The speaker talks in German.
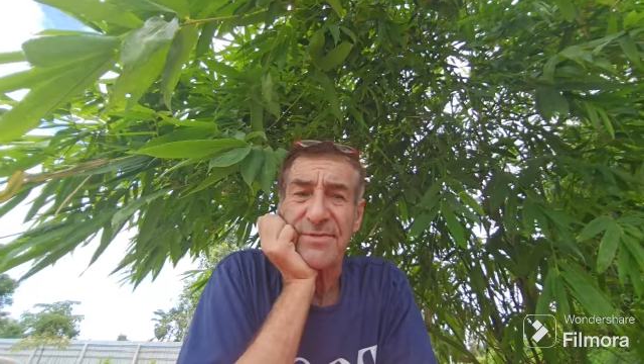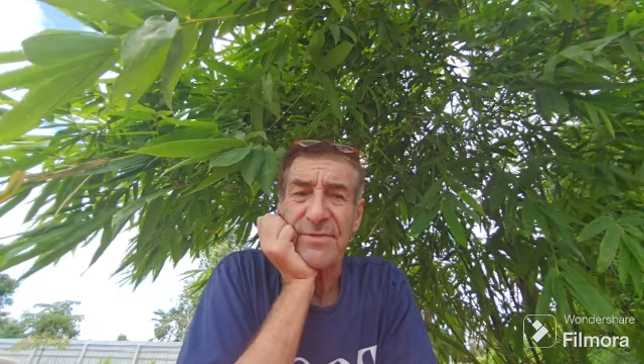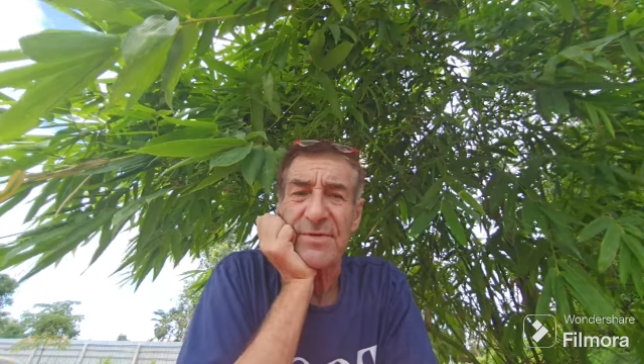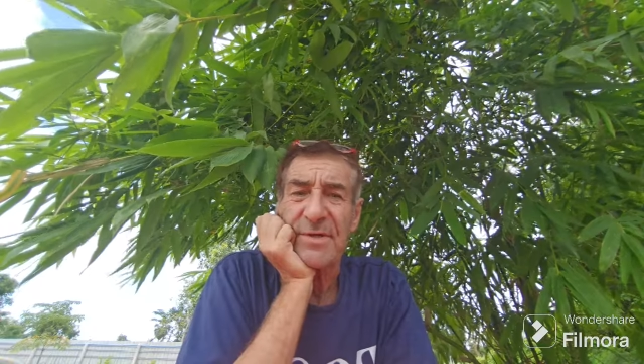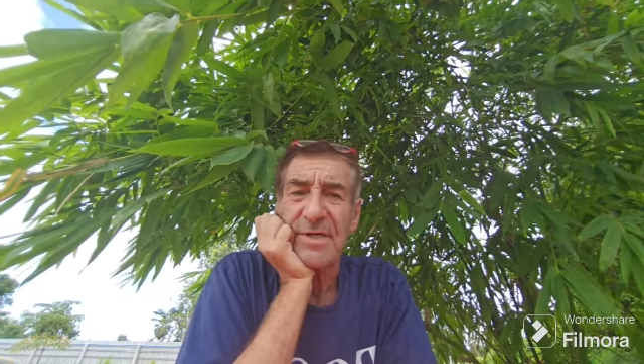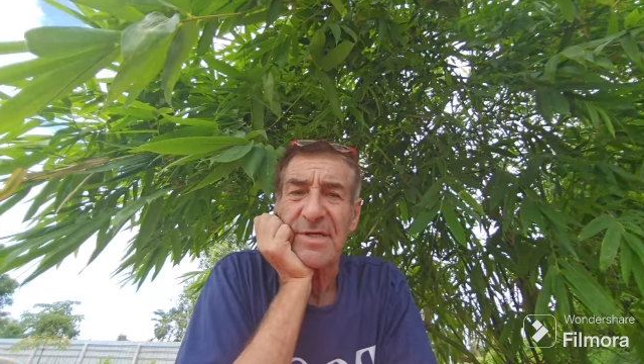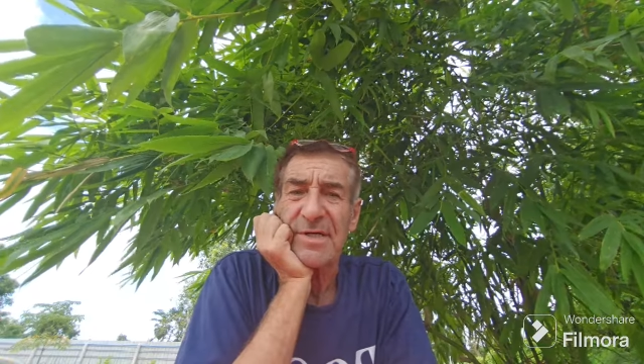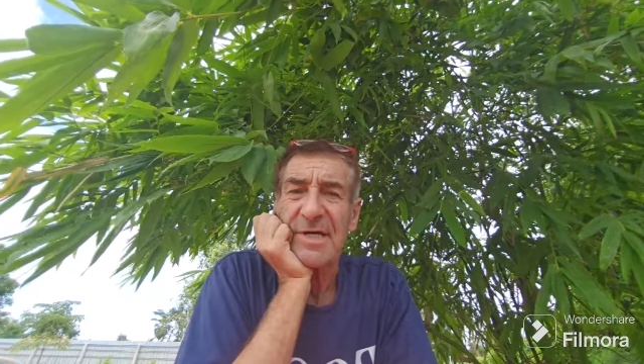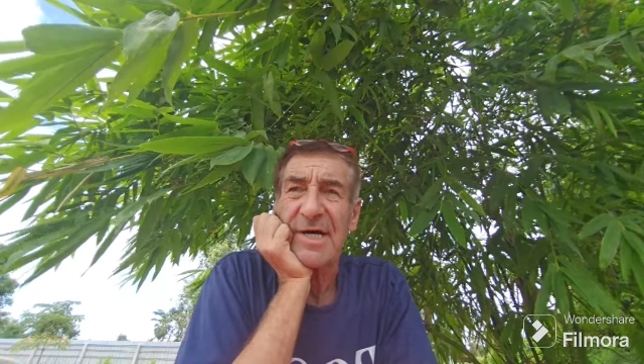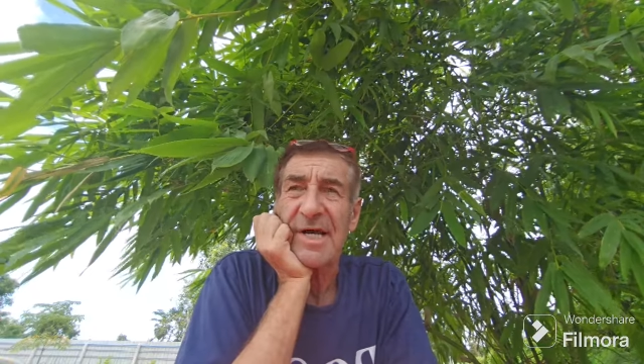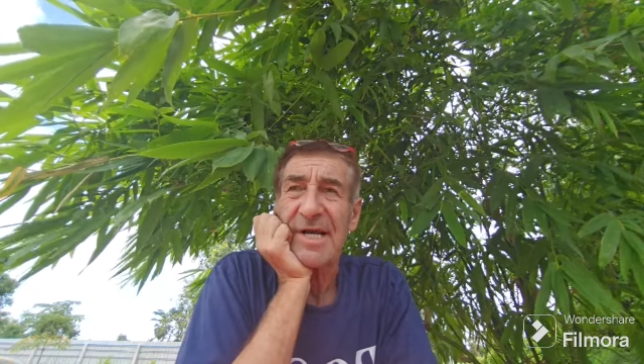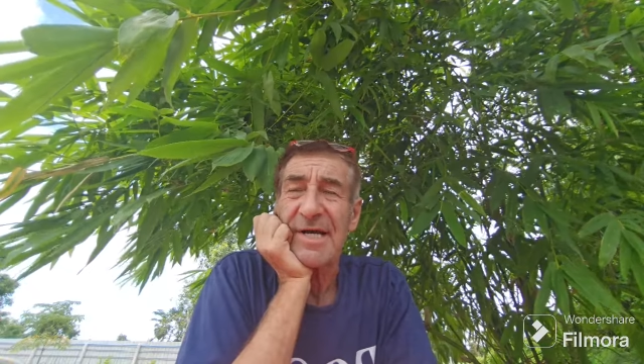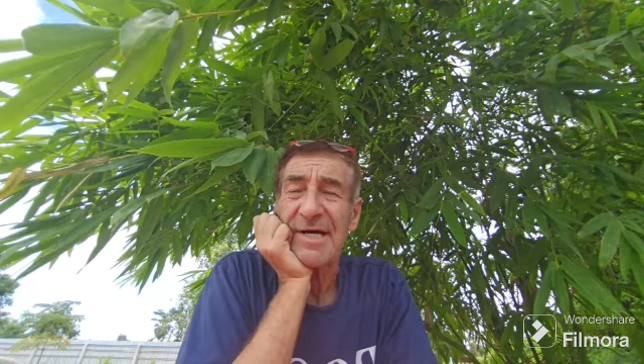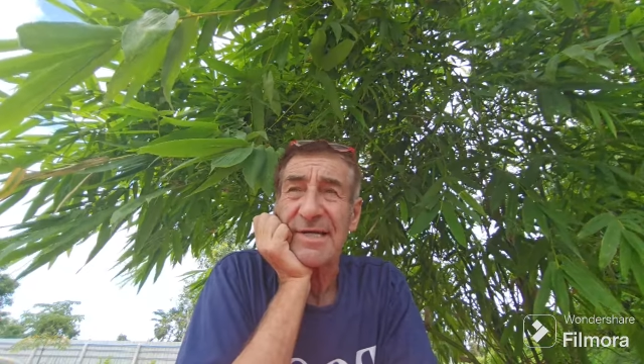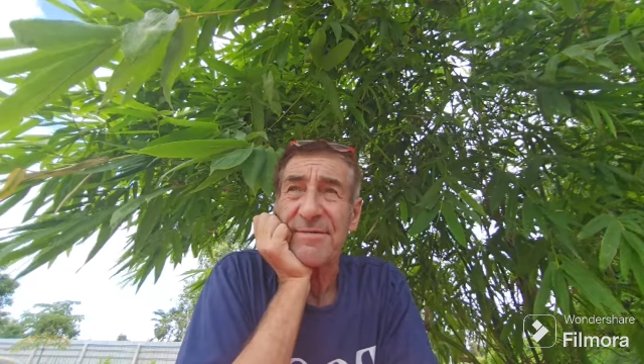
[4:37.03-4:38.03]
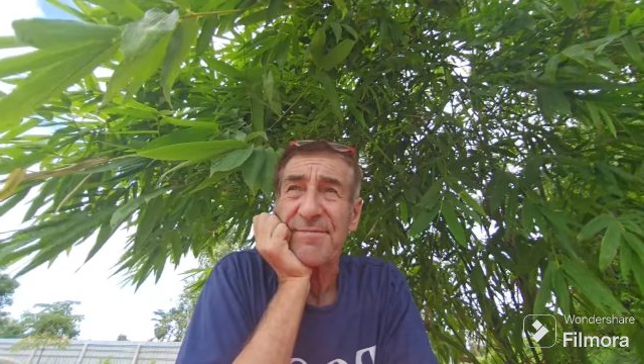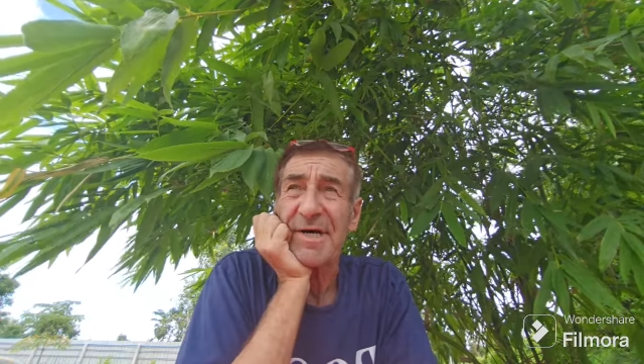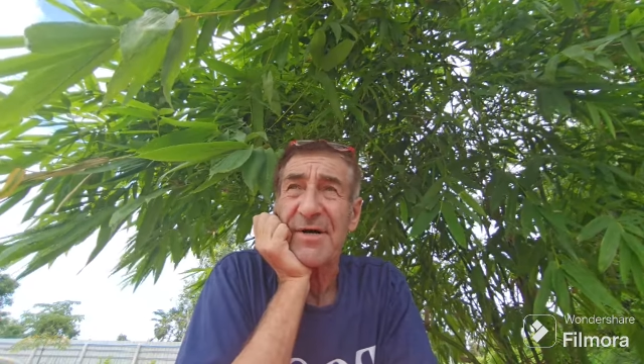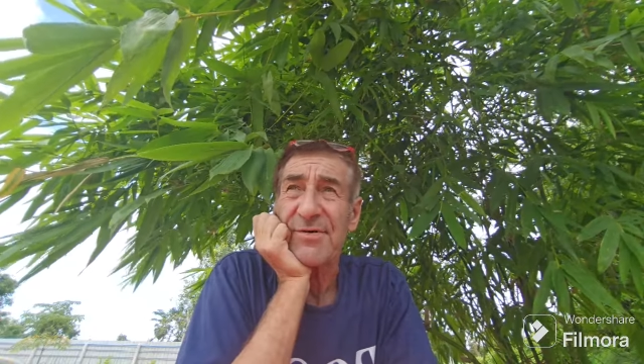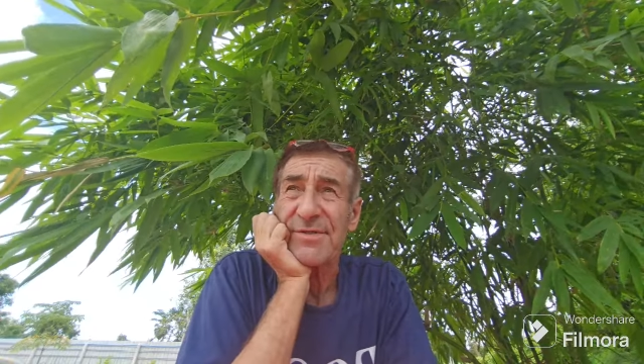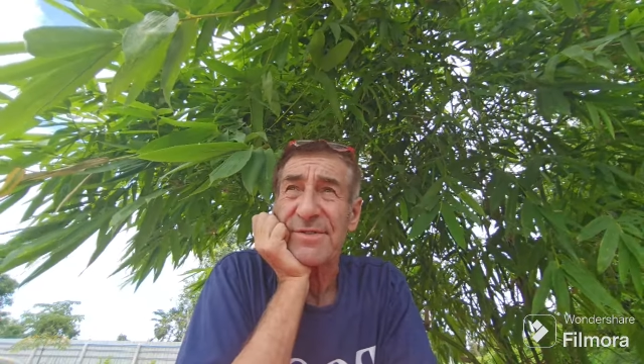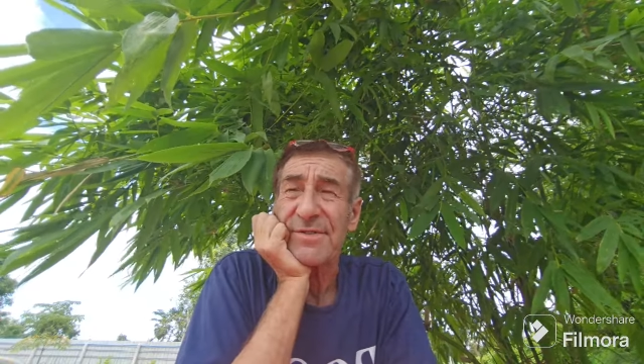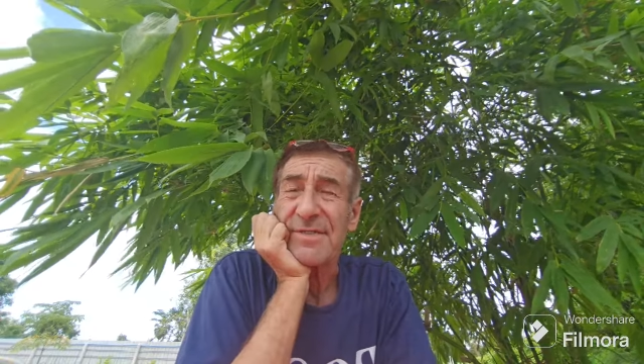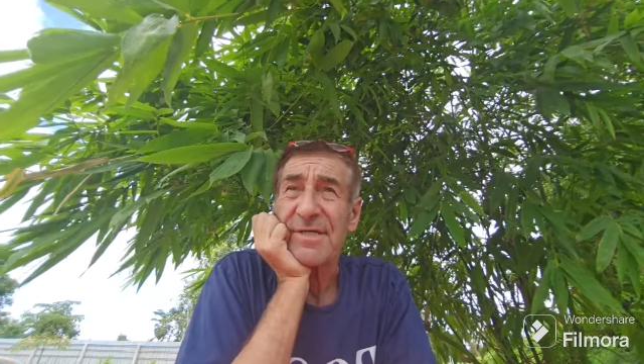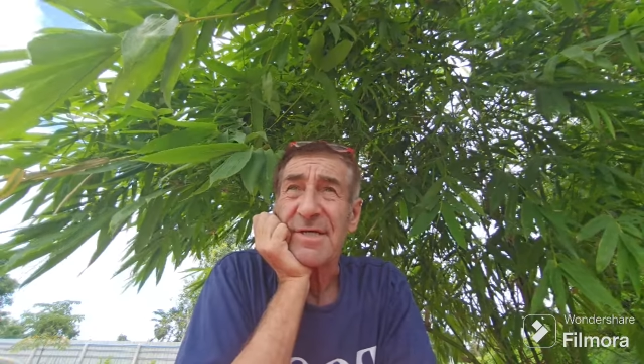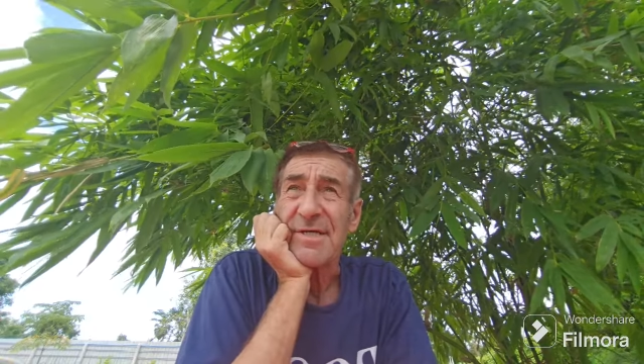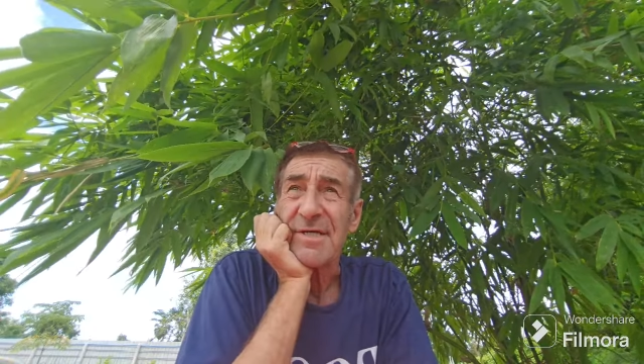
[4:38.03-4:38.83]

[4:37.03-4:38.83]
du alleine baust